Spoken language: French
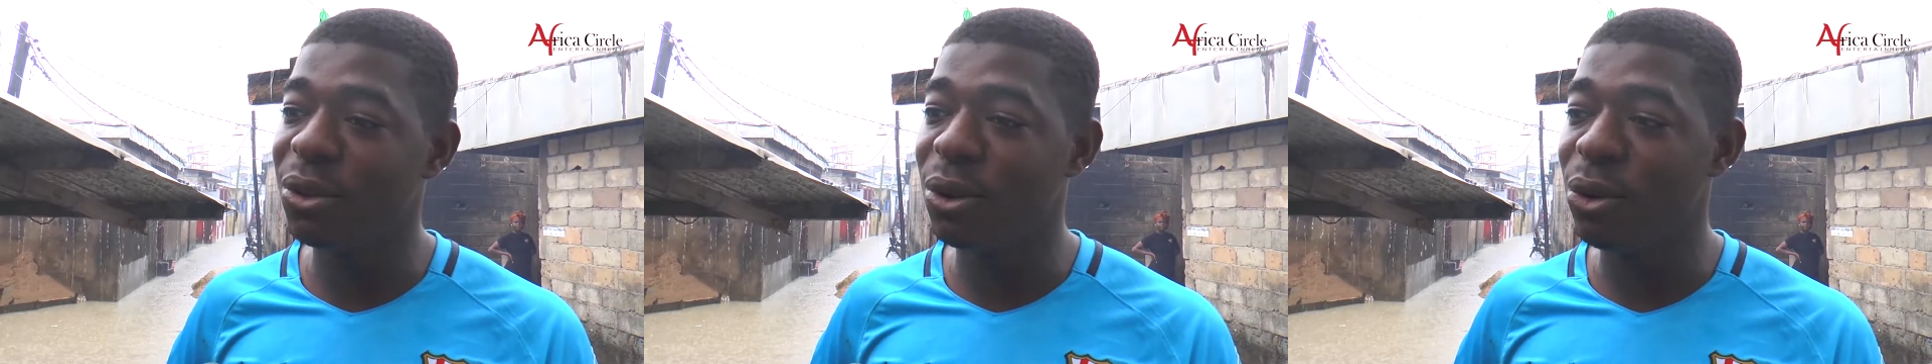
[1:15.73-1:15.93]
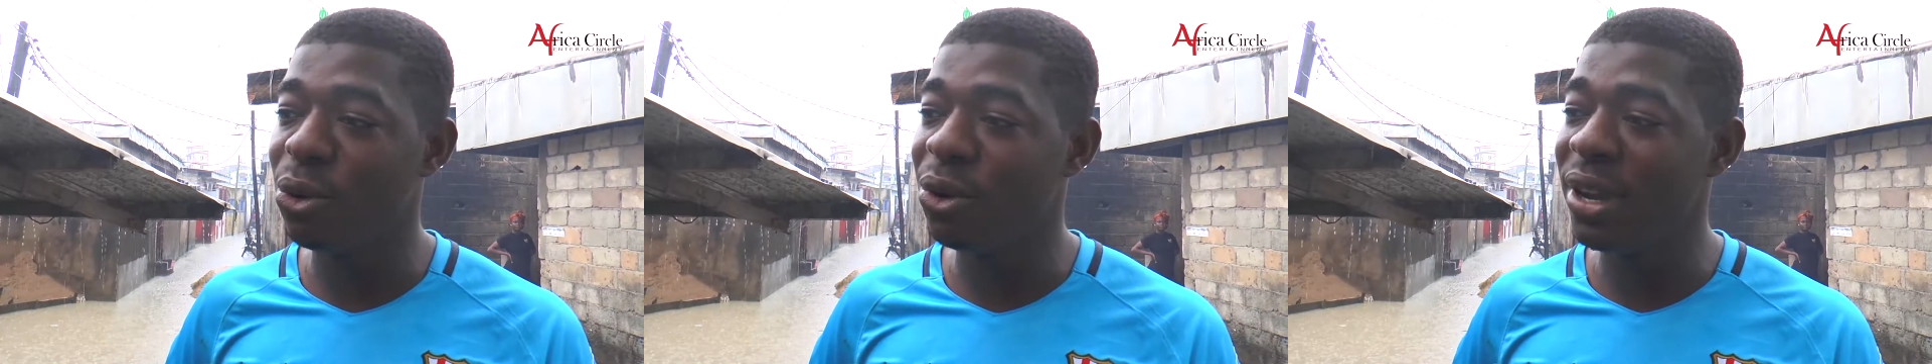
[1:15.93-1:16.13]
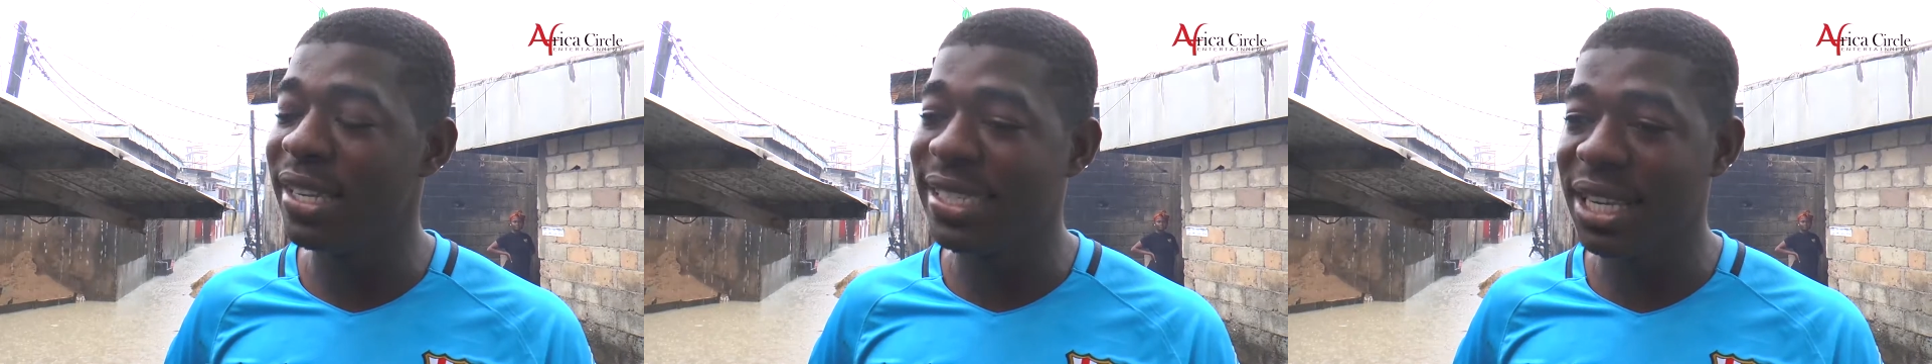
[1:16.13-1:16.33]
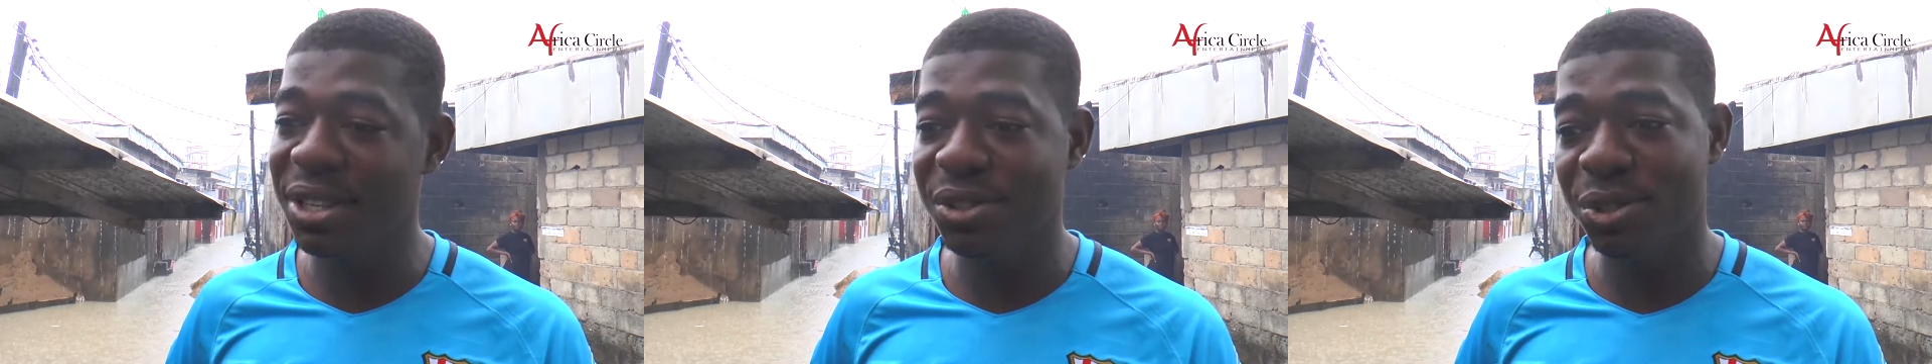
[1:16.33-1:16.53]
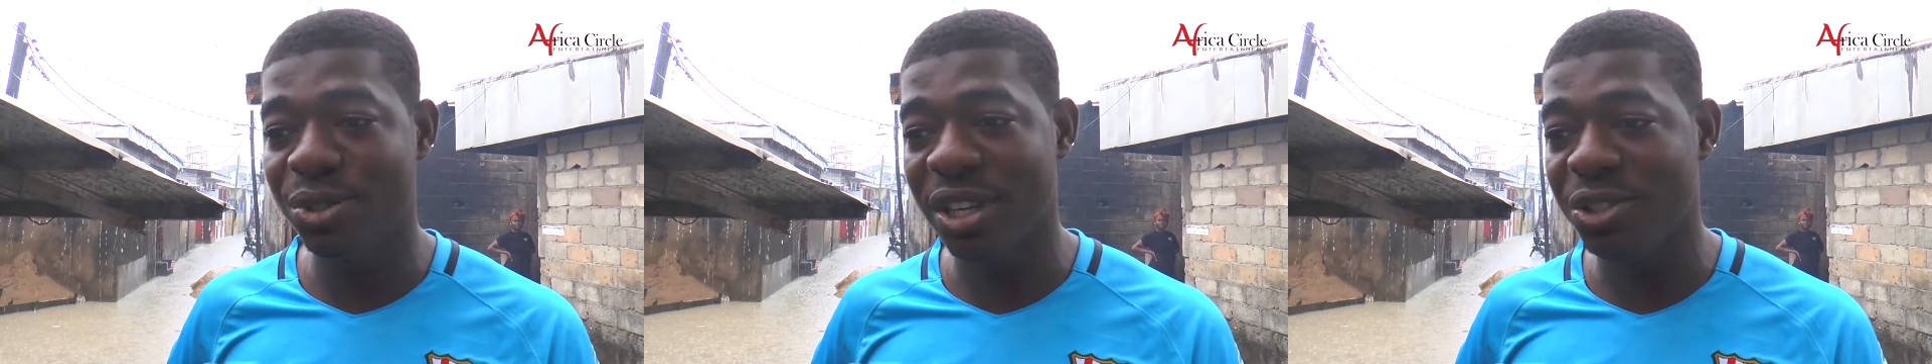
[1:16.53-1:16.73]
de l'eau et c'est une
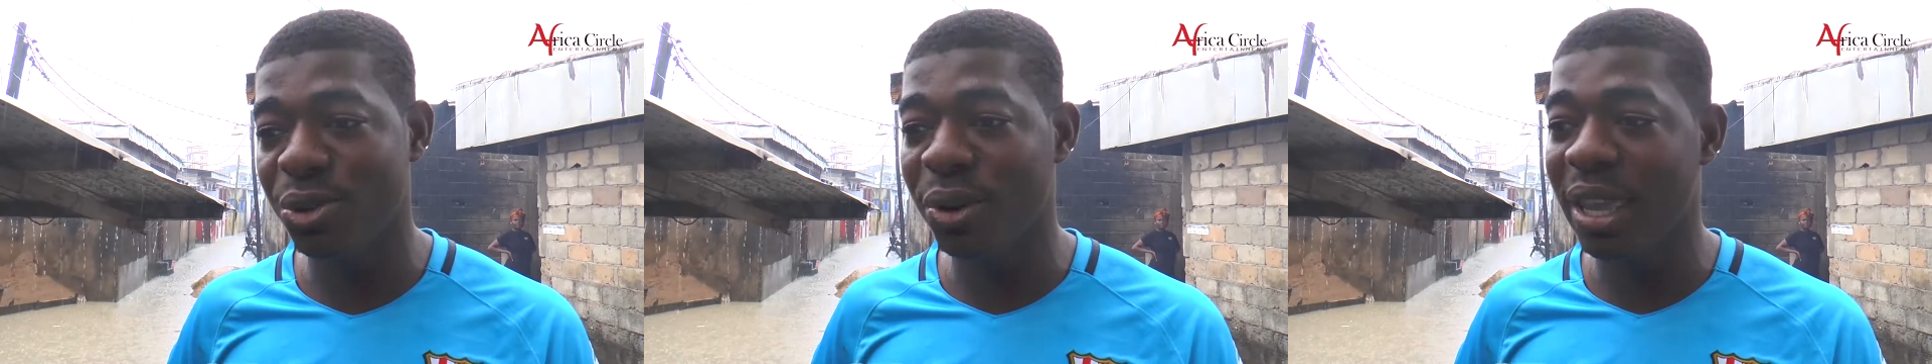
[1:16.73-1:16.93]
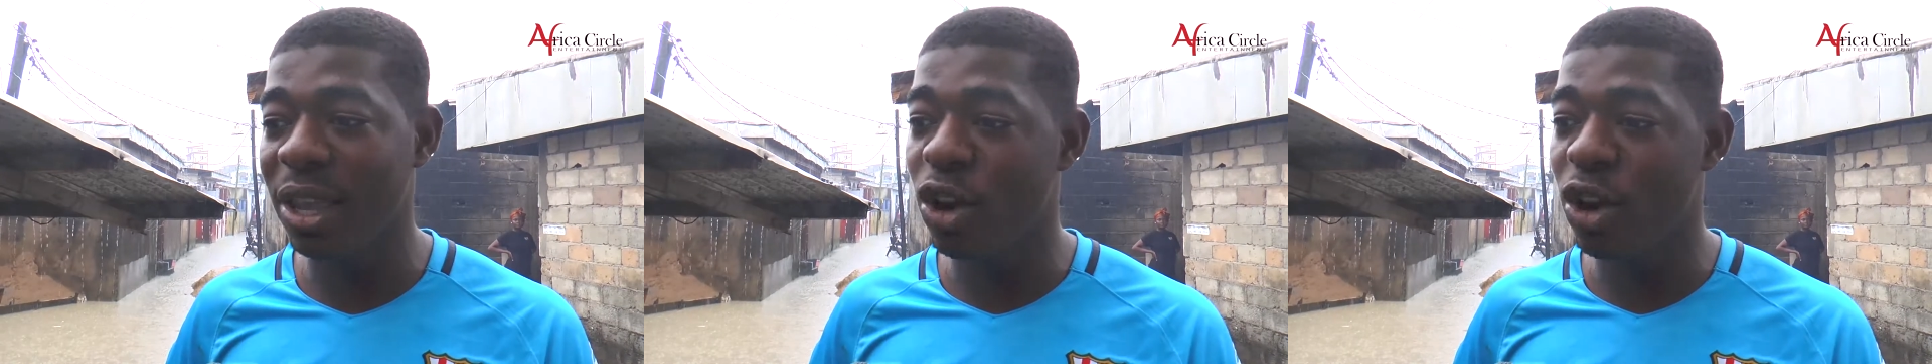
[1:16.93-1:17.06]
situation qui